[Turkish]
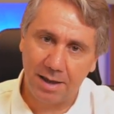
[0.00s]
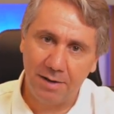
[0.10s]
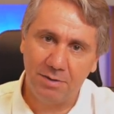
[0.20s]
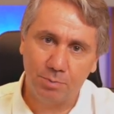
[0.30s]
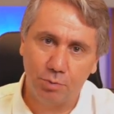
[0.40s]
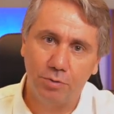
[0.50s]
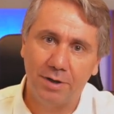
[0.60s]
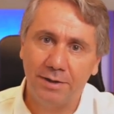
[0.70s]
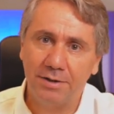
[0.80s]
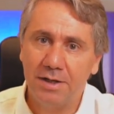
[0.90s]
evet
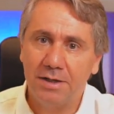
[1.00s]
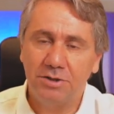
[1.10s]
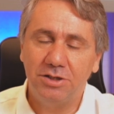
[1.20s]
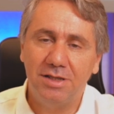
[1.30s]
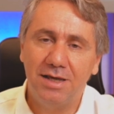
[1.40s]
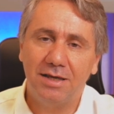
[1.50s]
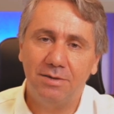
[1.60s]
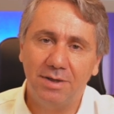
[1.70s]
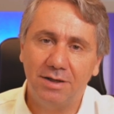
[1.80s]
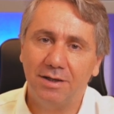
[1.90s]
bunlar cildi
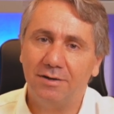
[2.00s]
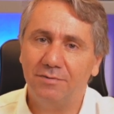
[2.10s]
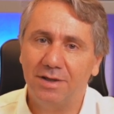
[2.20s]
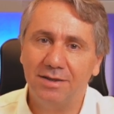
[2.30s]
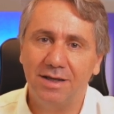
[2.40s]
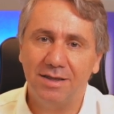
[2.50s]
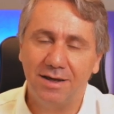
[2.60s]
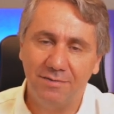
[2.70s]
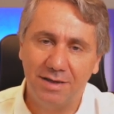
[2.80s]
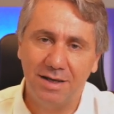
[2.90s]
hekimleri tarafından
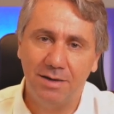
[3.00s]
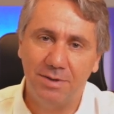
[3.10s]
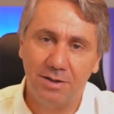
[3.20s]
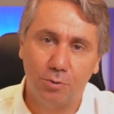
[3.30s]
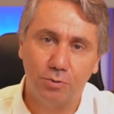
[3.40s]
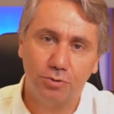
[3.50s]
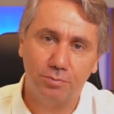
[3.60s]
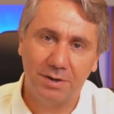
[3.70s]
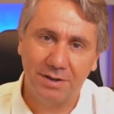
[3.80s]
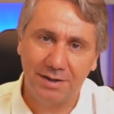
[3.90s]
tedavi edilebilir,
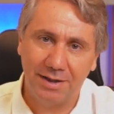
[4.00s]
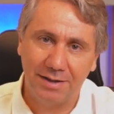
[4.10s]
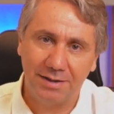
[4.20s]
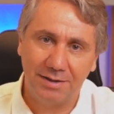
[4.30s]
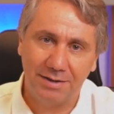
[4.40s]
oluşumları e,